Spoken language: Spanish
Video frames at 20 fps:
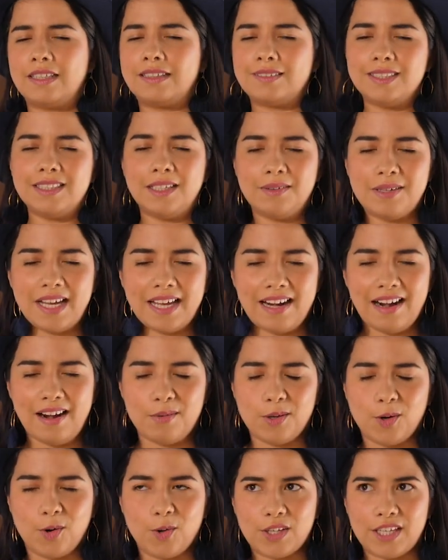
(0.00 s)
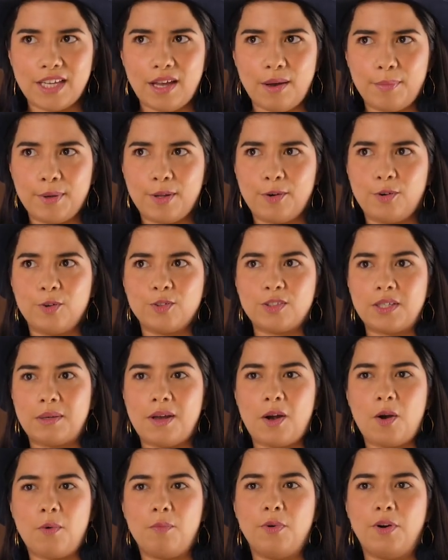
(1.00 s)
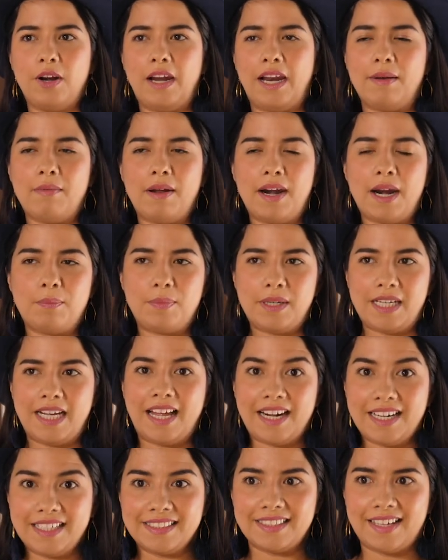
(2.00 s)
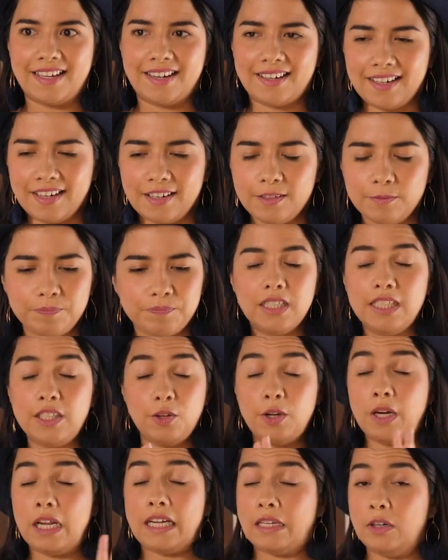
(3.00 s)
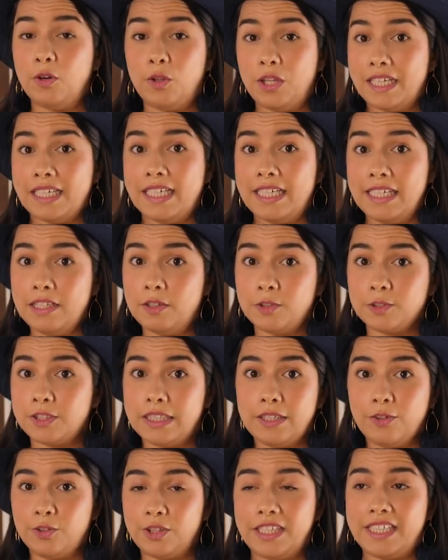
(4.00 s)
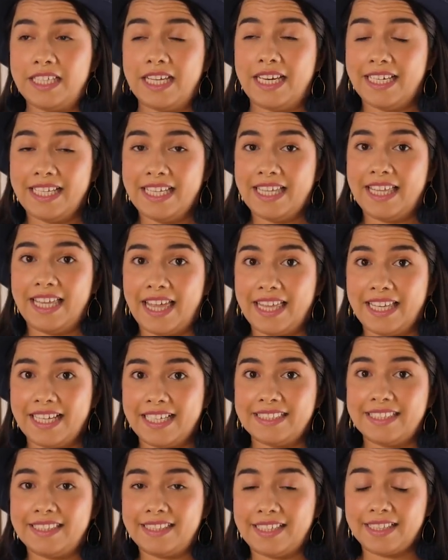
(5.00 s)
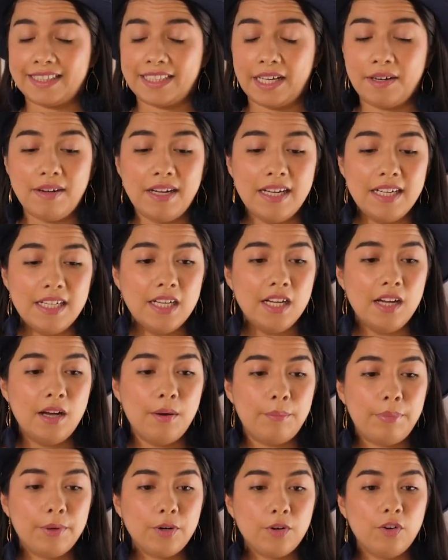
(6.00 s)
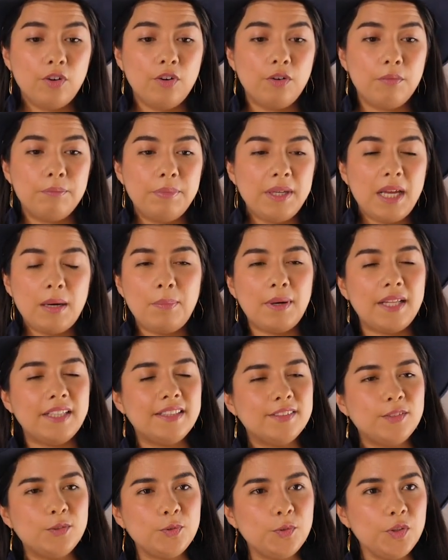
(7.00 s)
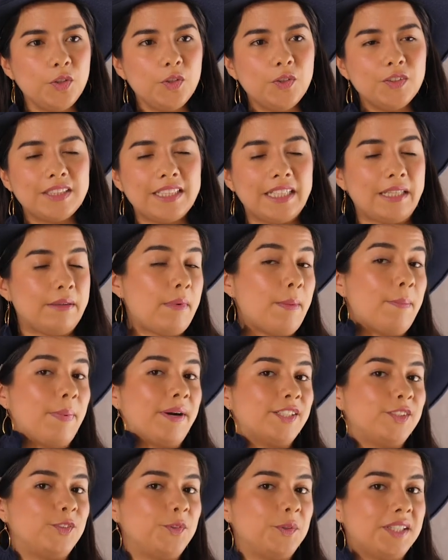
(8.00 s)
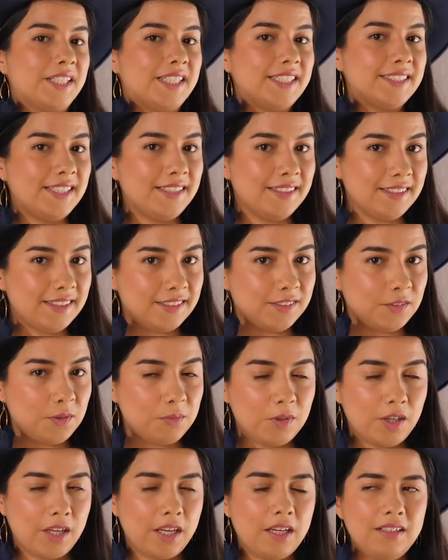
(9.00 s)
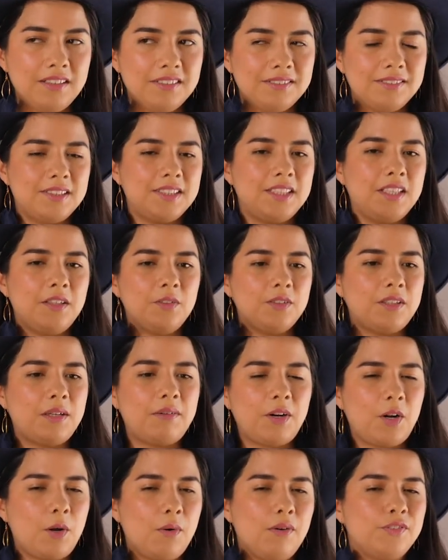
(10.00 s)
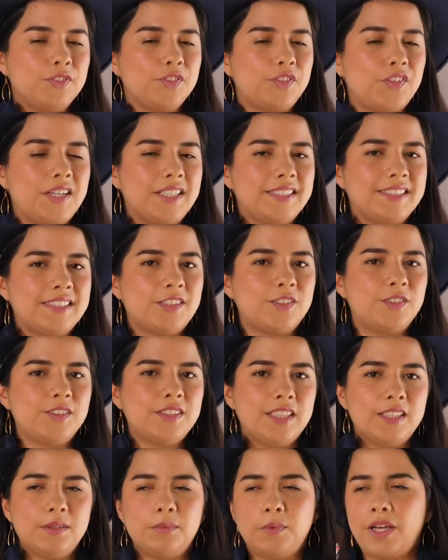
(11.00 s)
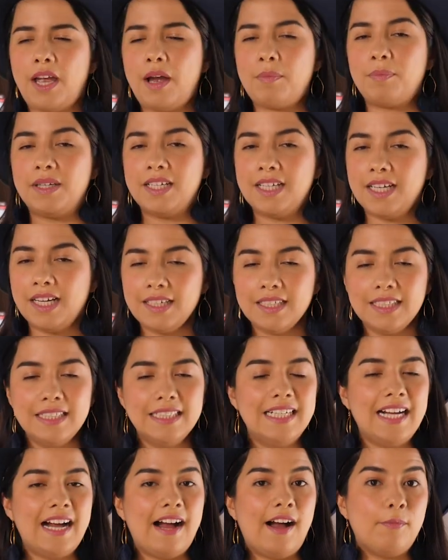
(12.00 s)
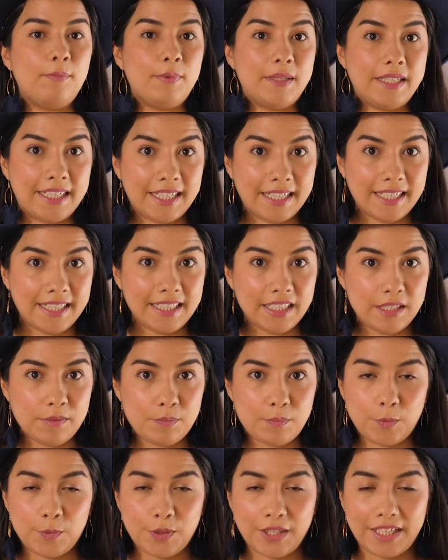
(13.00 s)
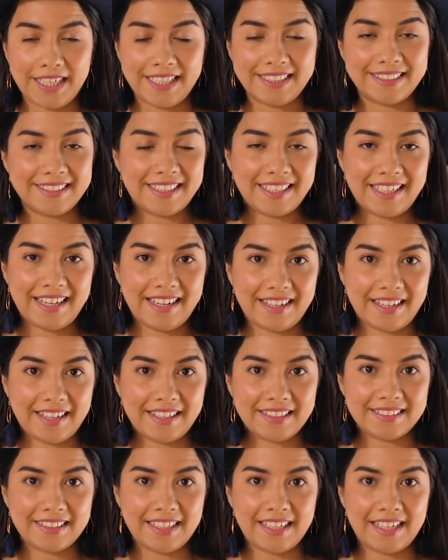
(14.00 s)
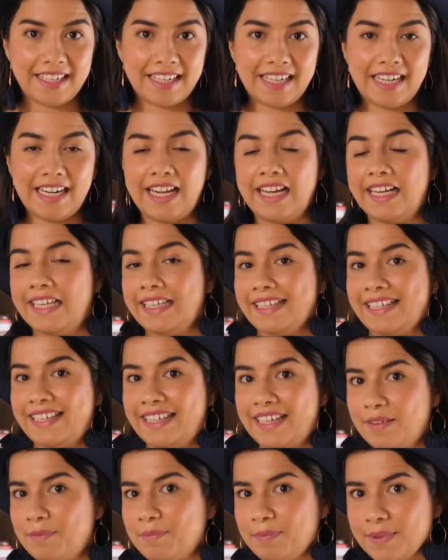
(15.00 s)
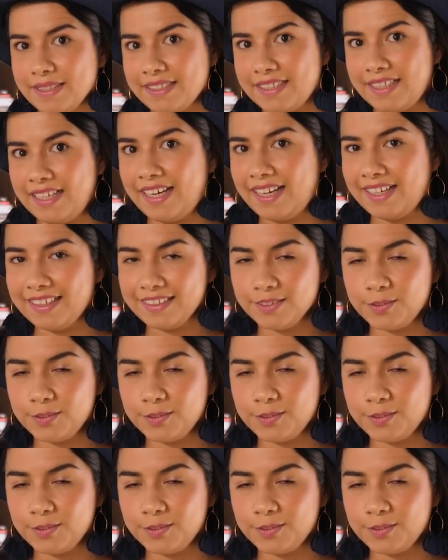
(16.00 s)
o sí sabía que era la biología, pero no sabía cómo la iban a aplicar en esa carrera. Y lo de, lo de clínico sí no tenía ni idea de qué se trataba, pero vi el plan de estudios y me pareció interesante, es como que, ah, quiero saber cómo funcionan estas cosas, voy a aplicar. Apliqué y pude entrar a esa carrera y empecé a